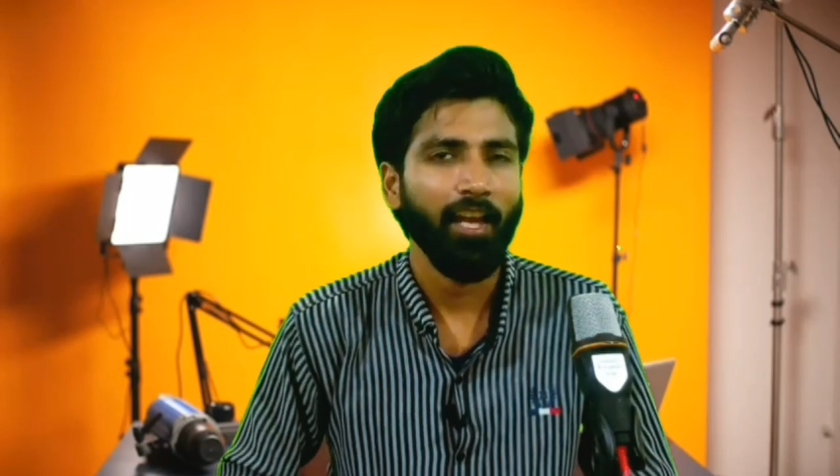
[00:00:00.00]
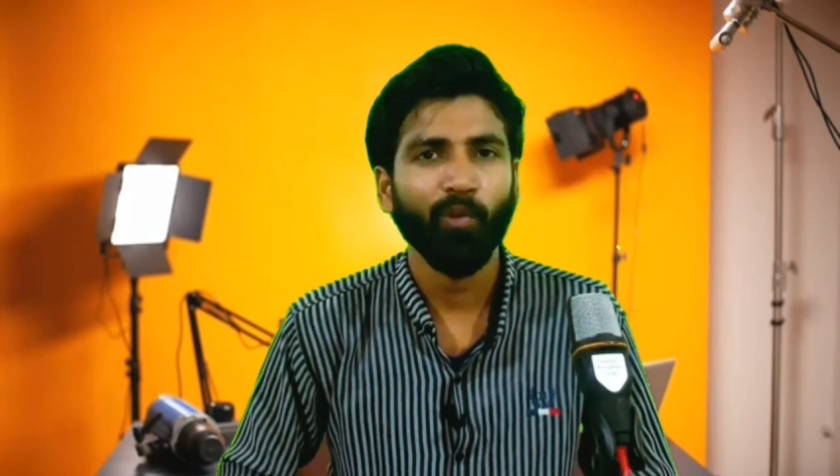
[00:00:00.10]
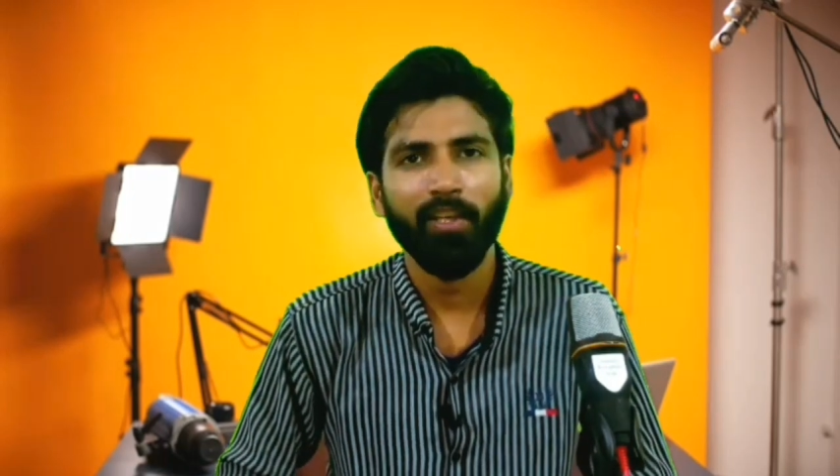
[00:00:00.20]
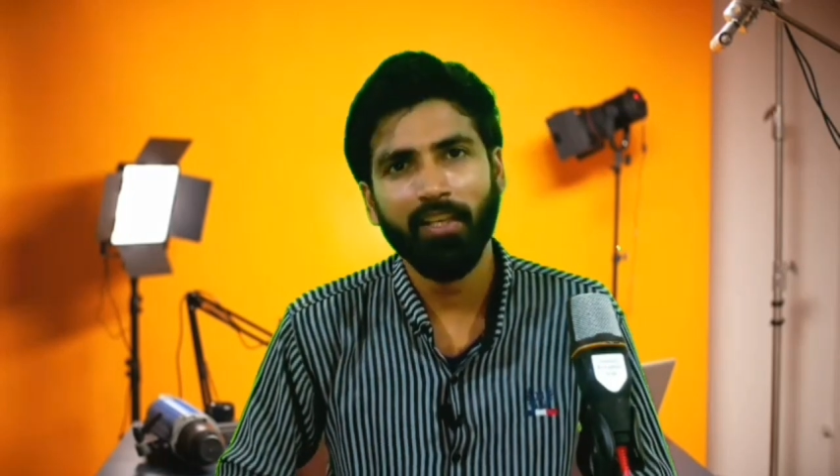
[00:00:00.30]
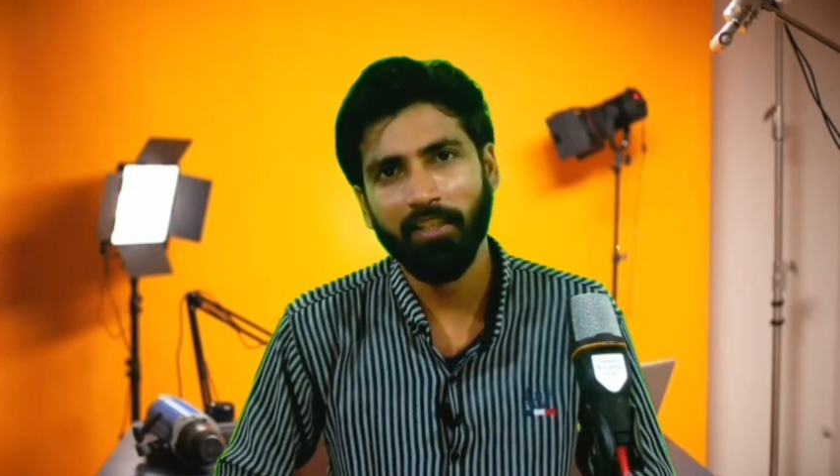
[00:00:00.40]
है
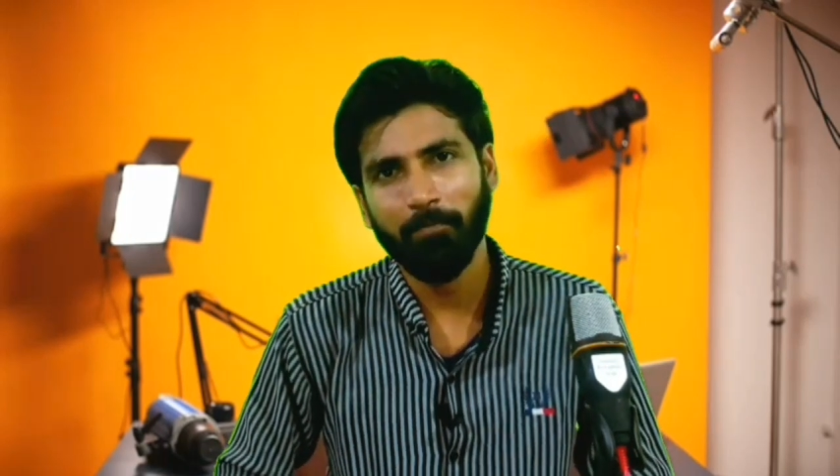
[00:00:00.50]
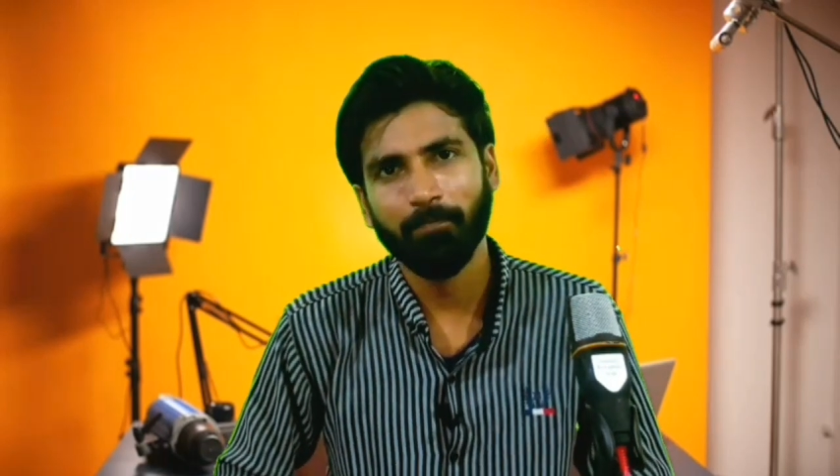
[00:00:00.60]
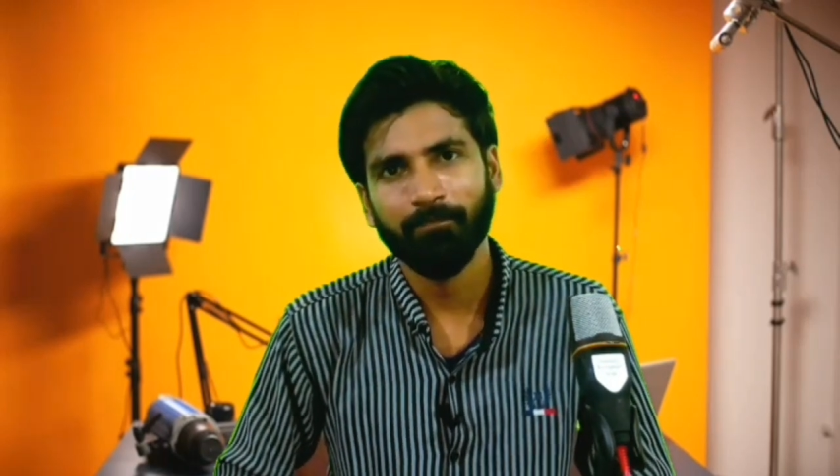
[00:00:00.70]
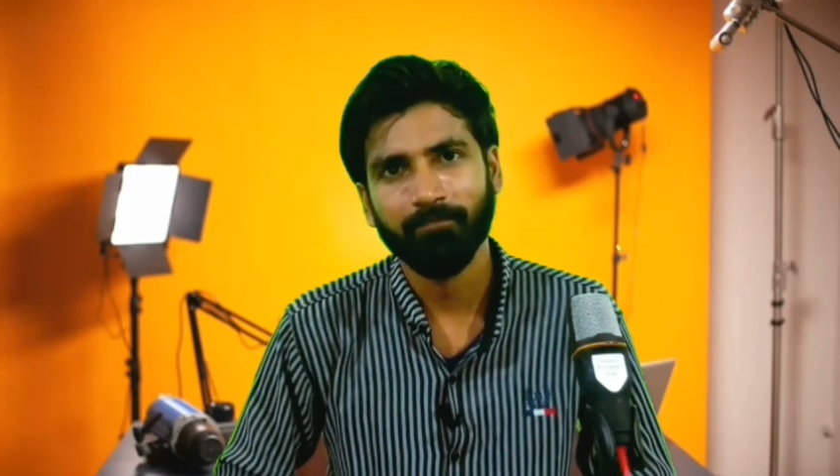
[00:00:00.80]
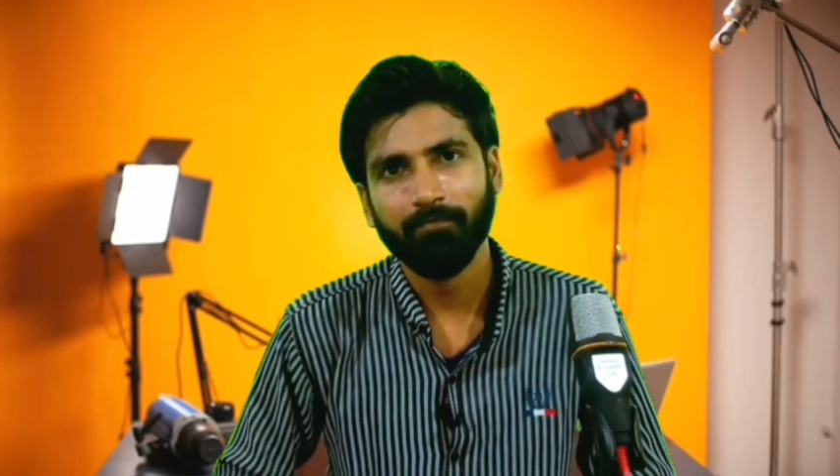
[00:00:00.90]
थोड़ी
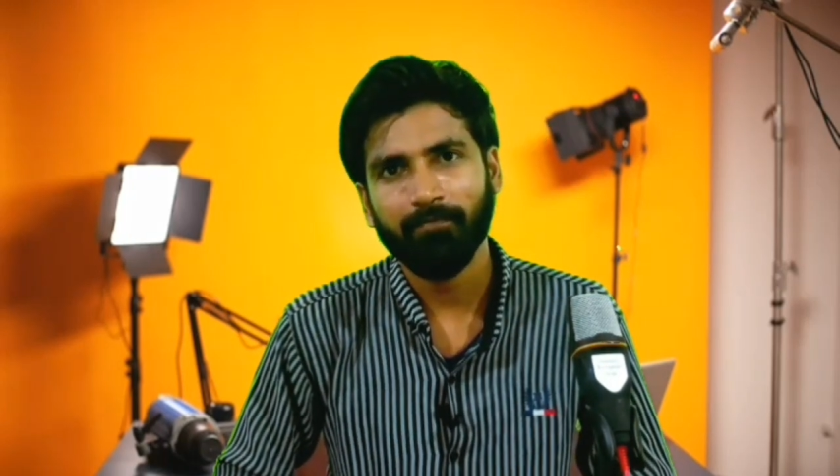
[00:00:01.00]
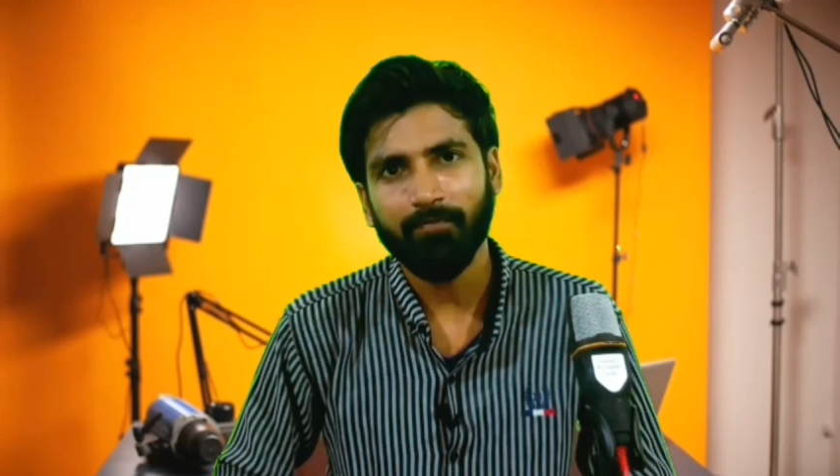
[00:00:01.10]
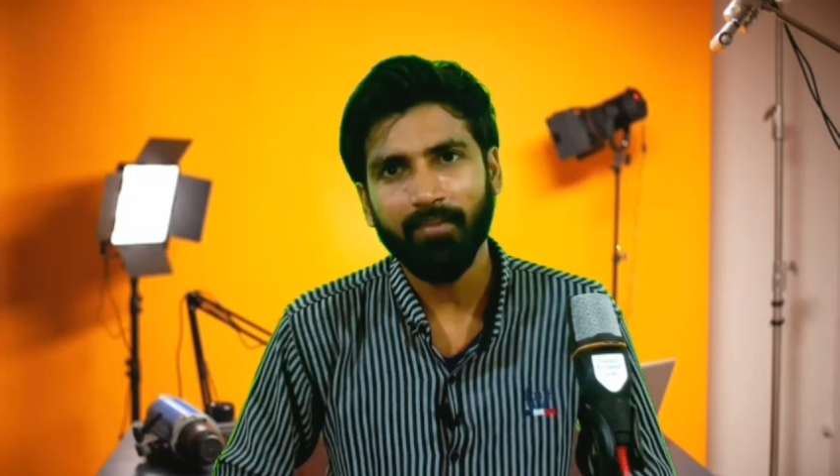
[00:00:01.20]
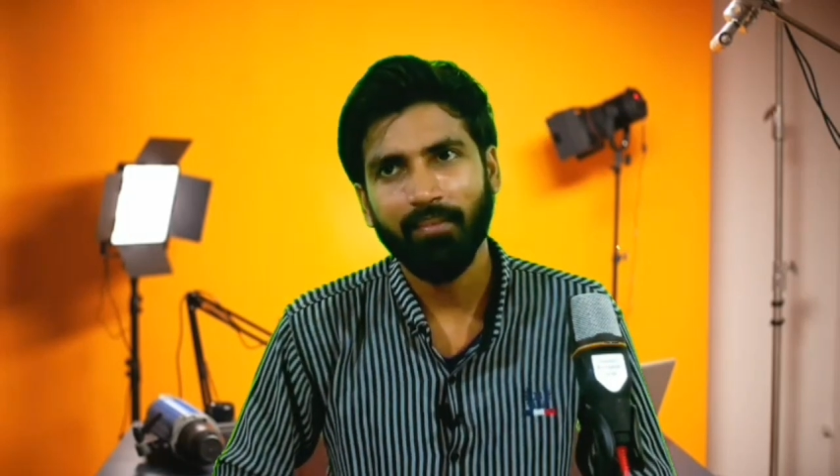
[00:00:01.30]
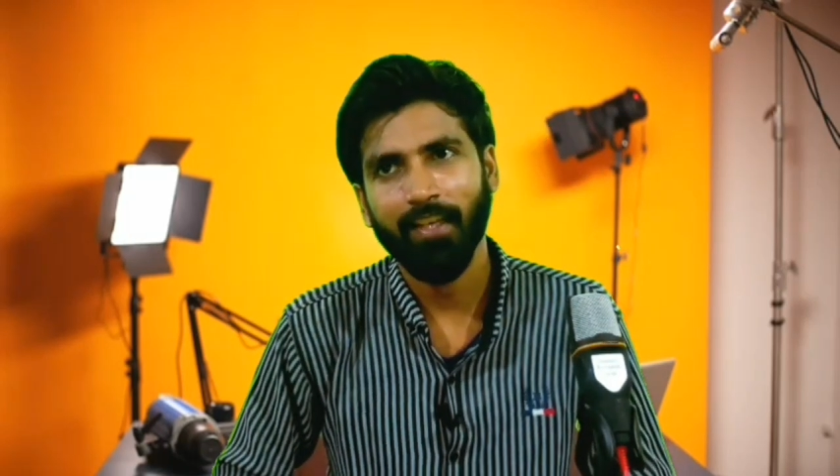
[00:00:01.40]

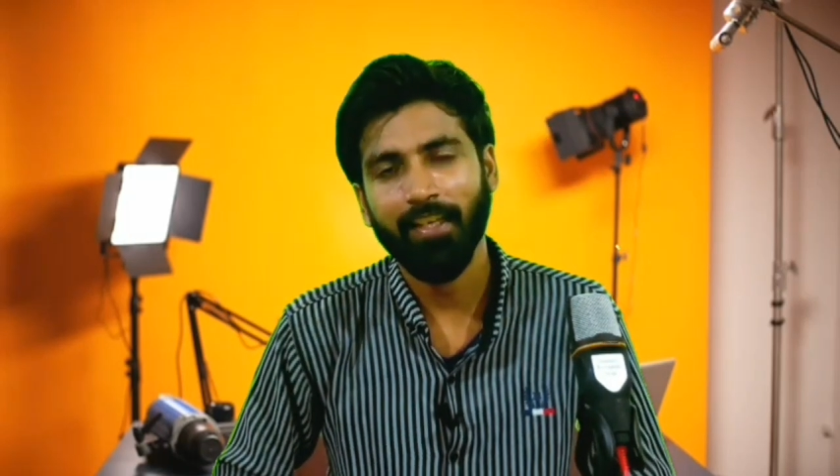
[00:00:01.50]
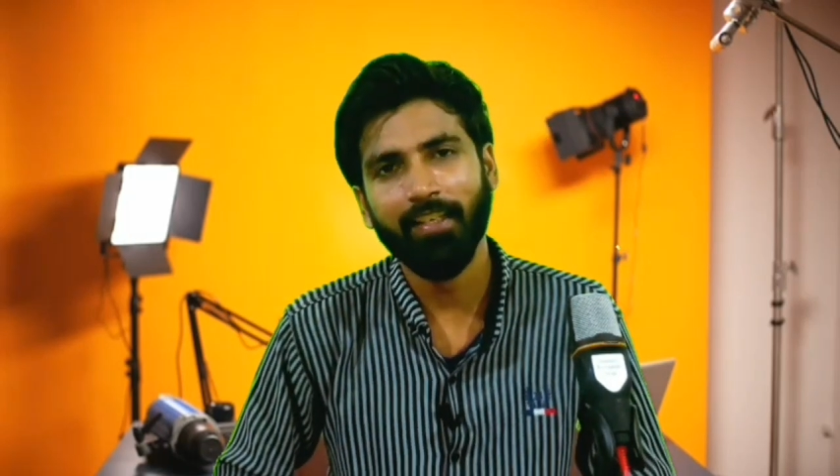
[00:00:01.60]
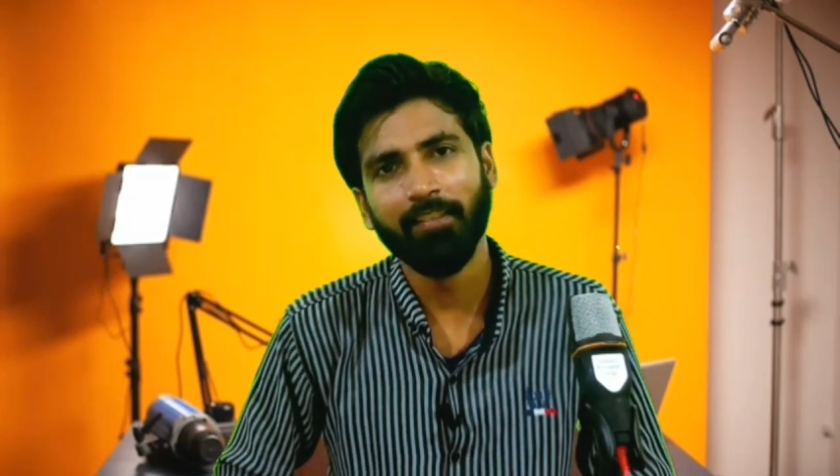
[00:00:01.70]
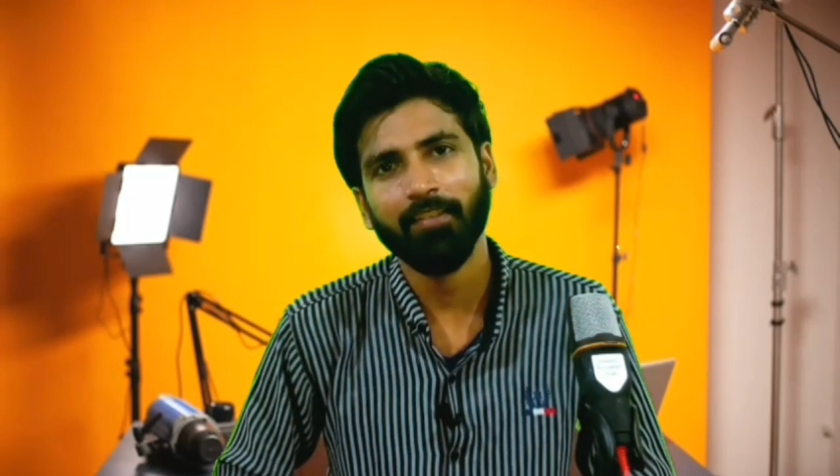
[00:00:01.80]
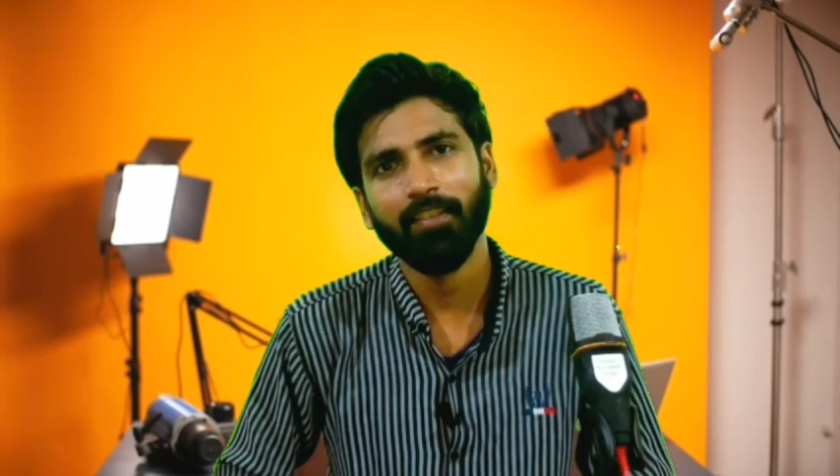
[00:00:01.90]
अजीब
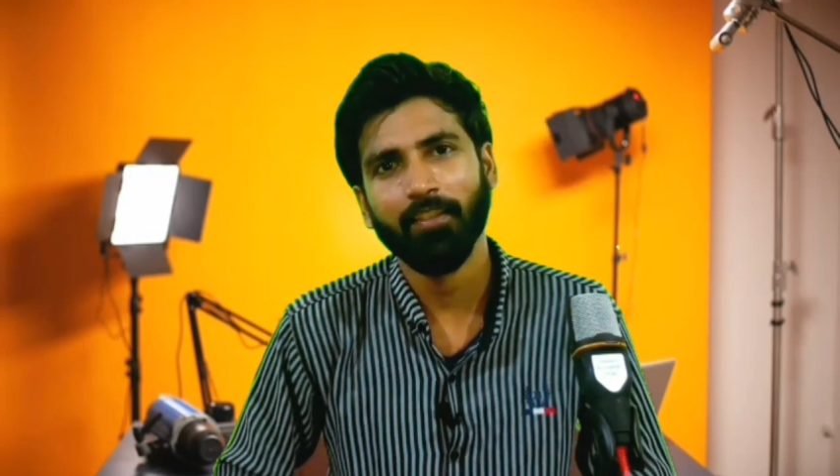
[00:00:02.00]
लेकिन